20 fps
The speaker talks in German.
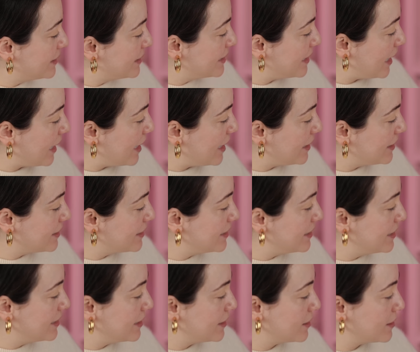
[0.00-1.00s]
da
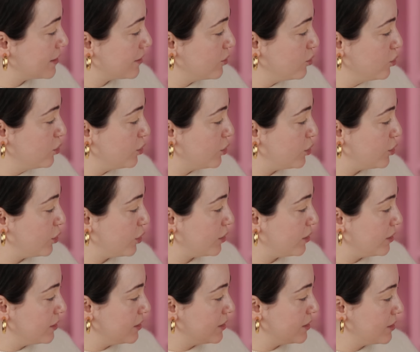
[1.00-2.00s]
sieht das gute Stück
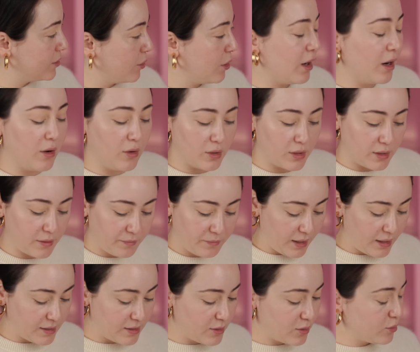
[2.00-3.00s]
so aus.
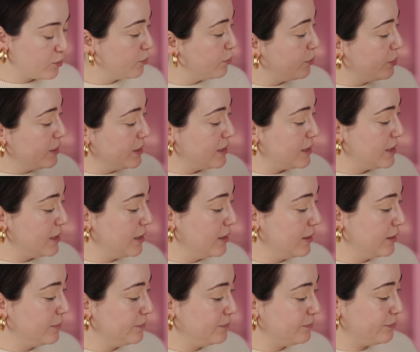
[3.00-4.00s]
Also so ein
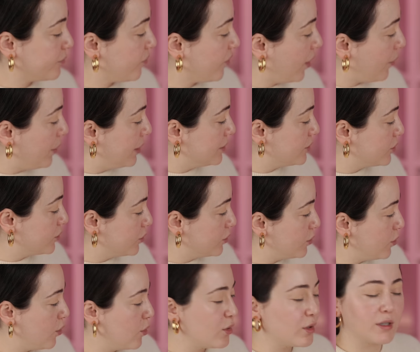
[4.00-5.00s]
bisschen, wenn man so
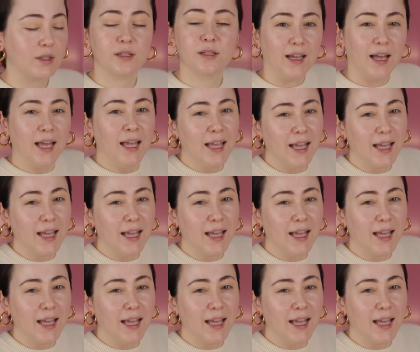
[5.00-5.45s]
guckt,